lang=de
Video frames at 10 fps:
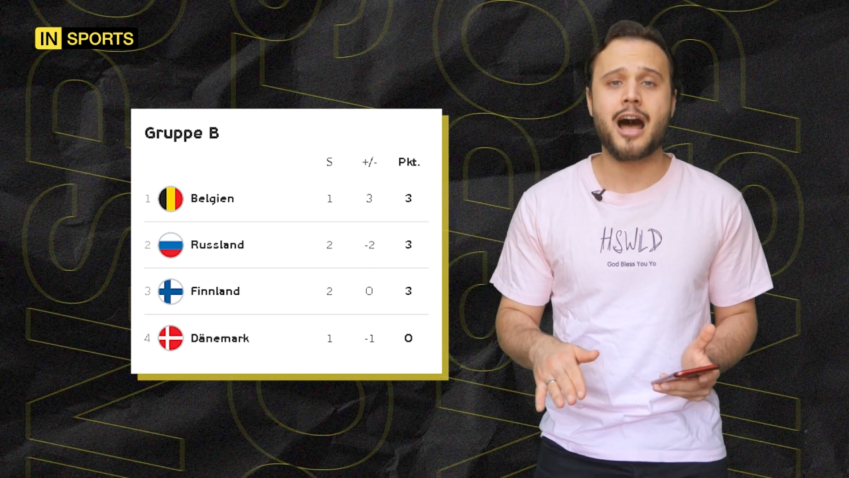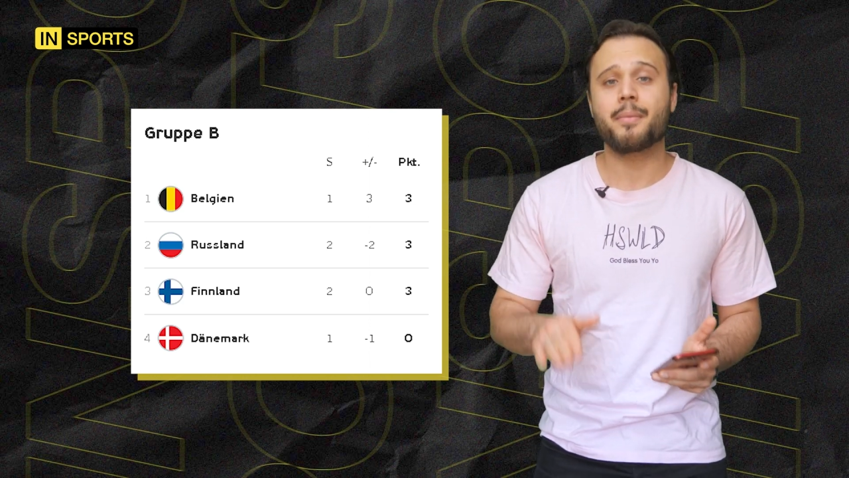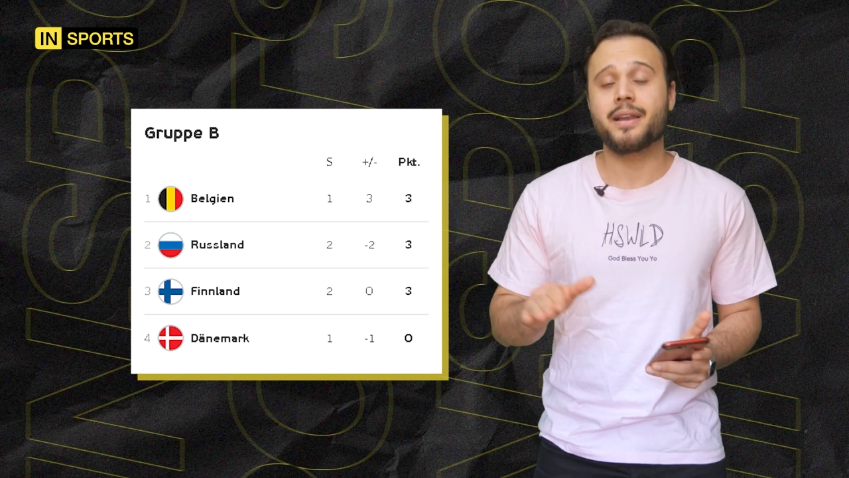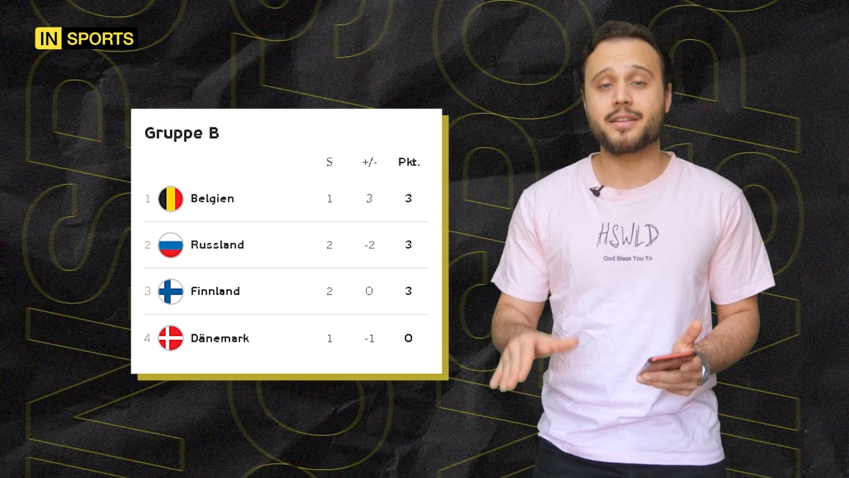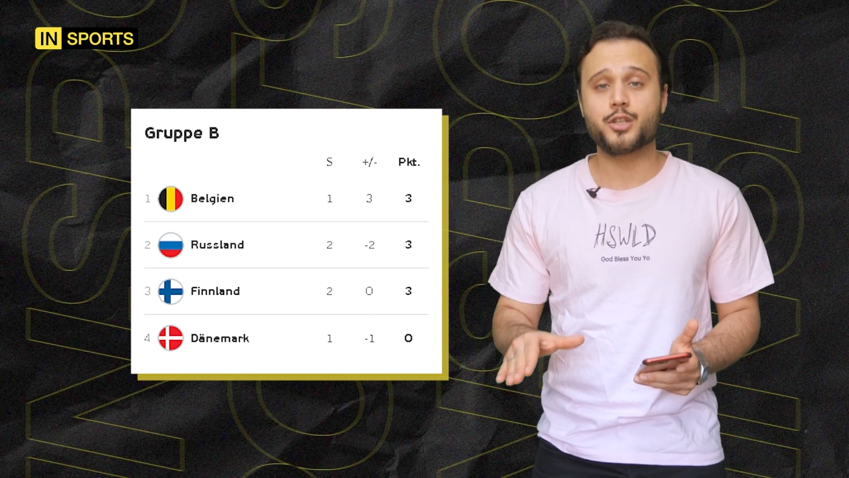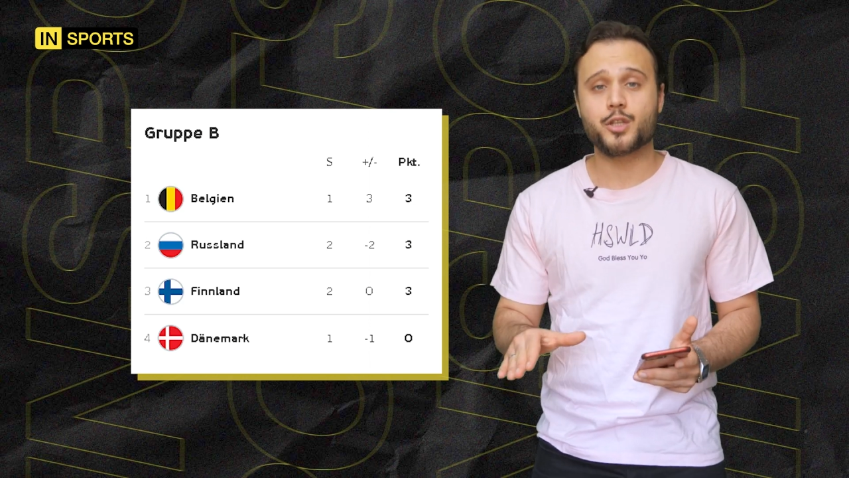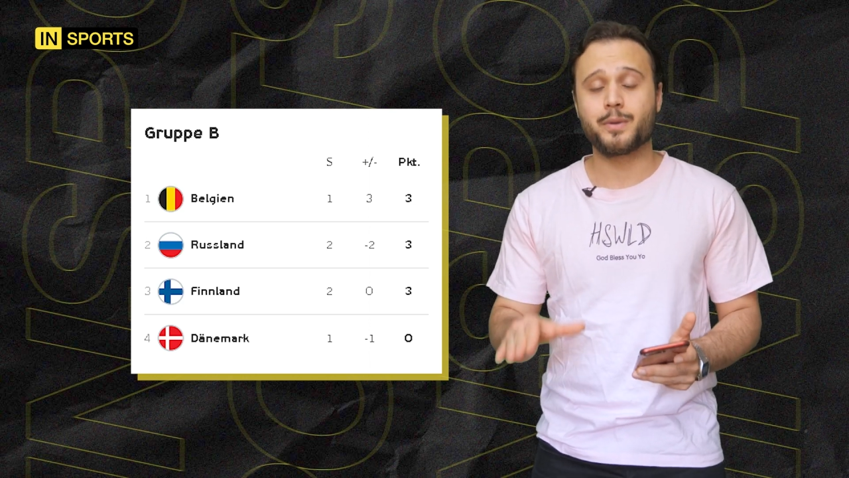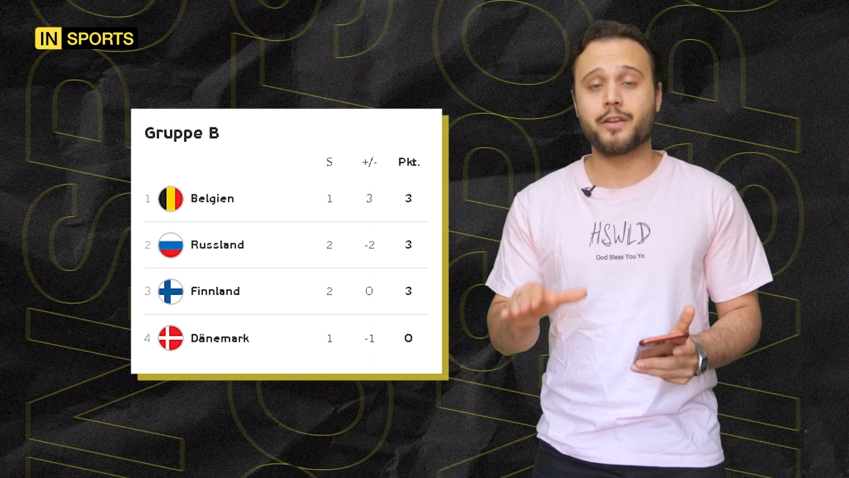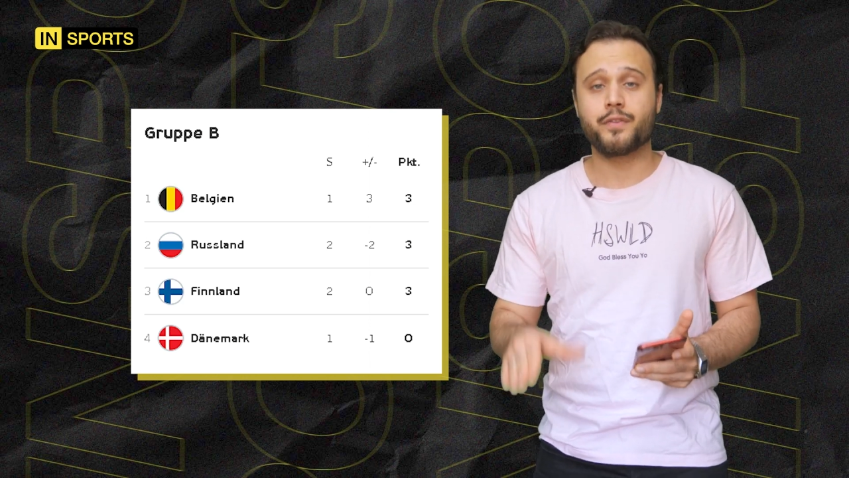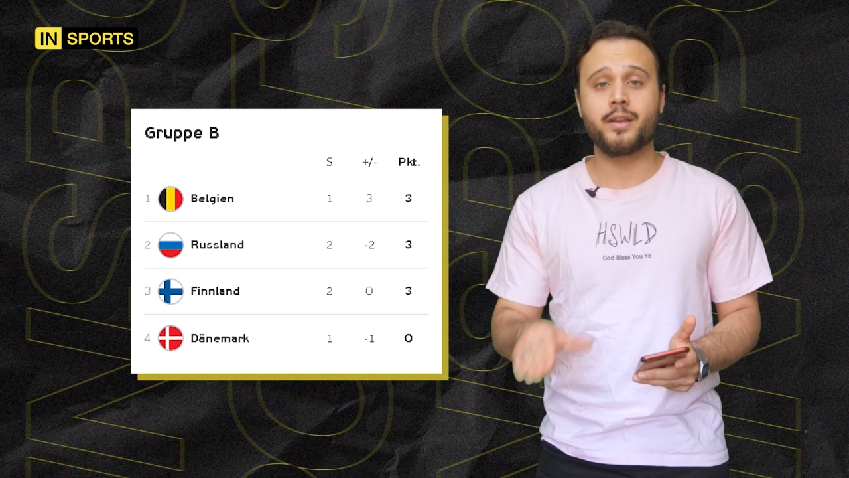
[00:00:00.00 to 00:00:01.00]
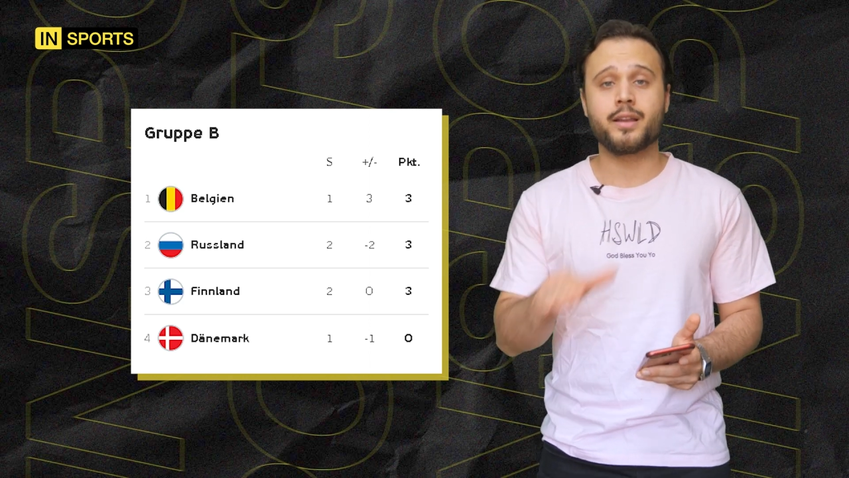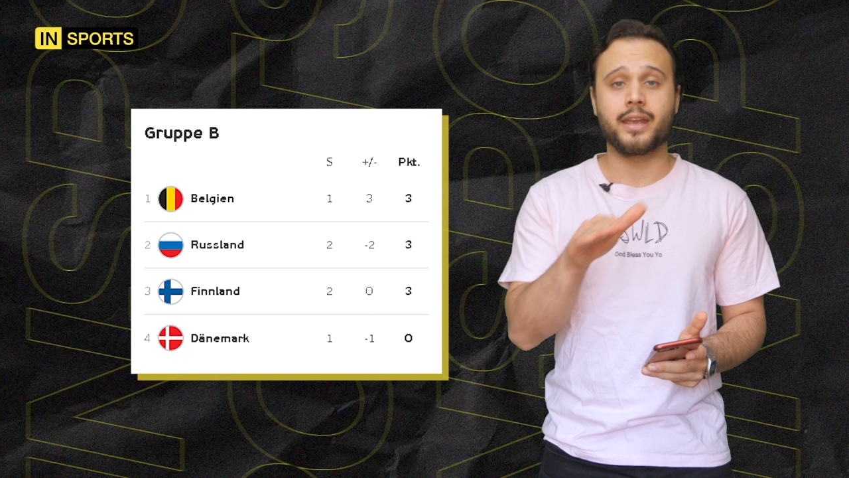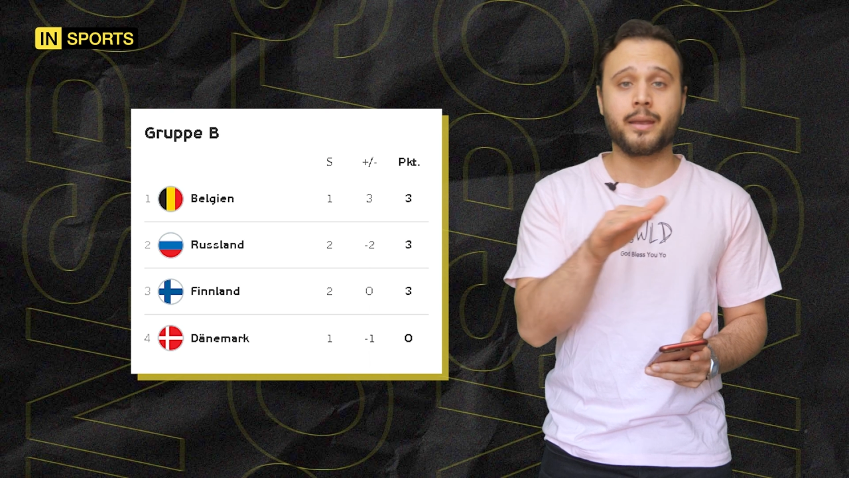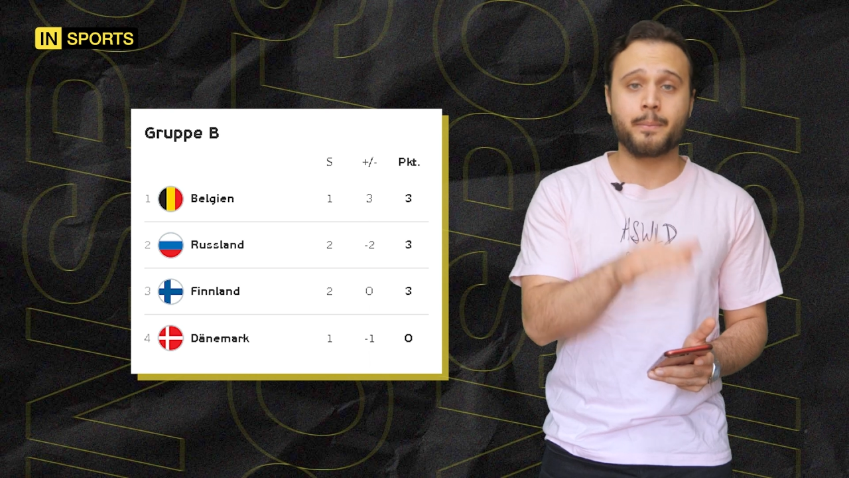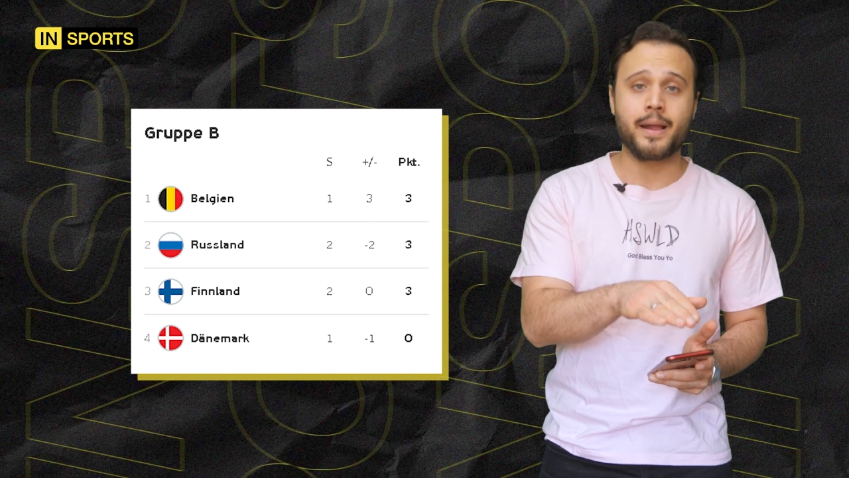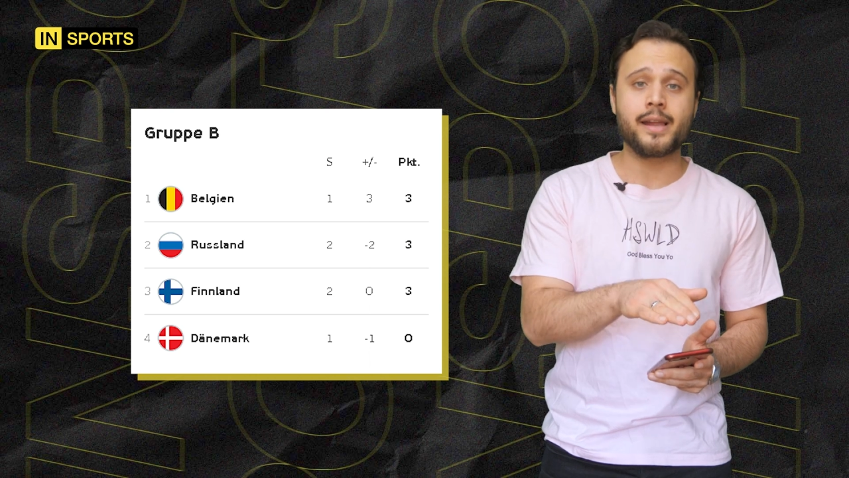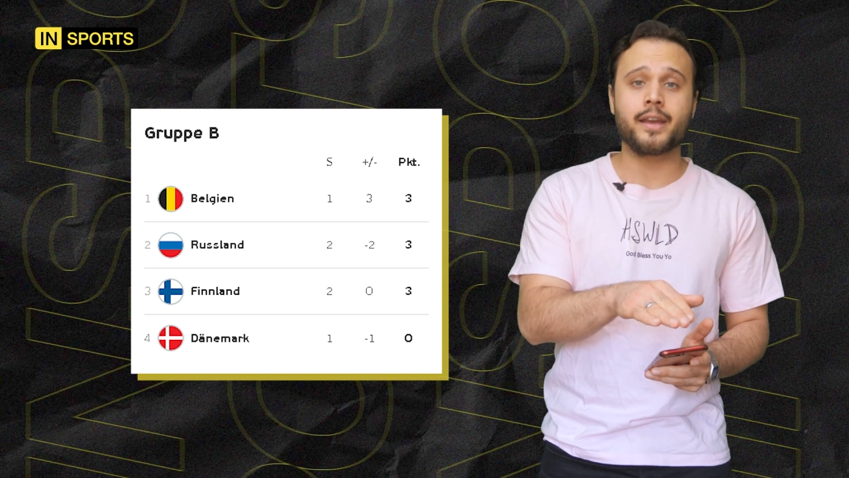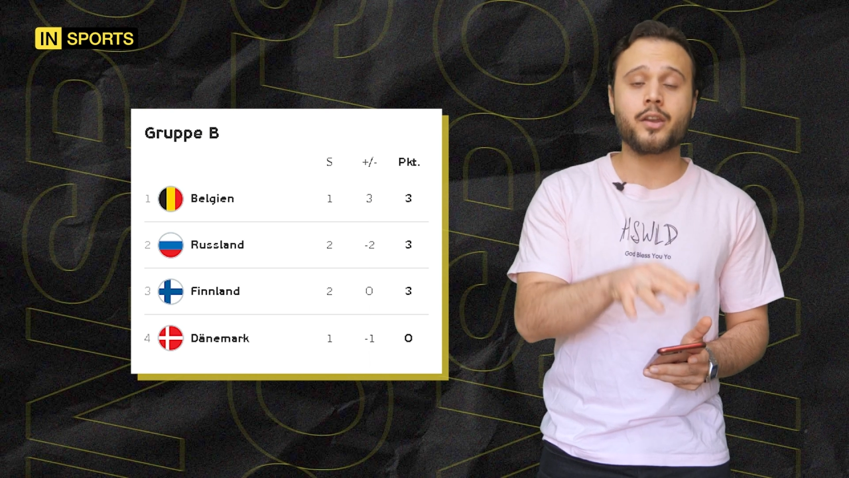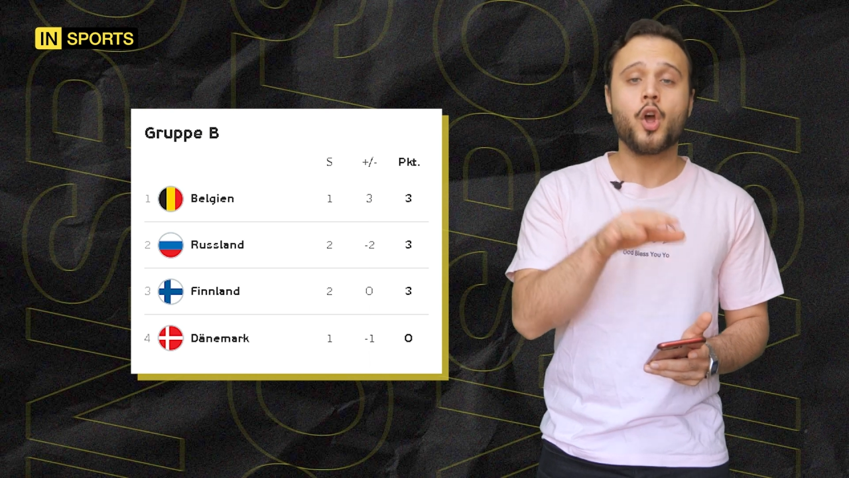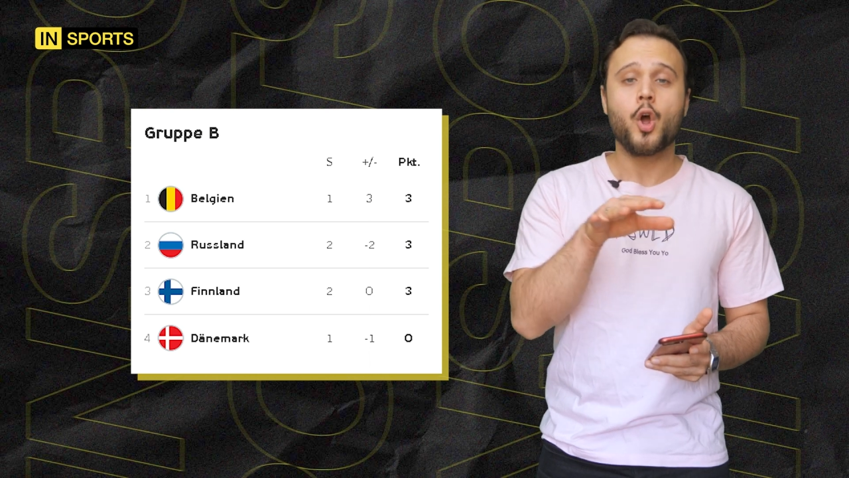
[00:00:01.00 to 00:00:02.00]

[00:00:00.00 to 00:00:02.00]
Aber letztes Spiel Finnland gegen Belgien,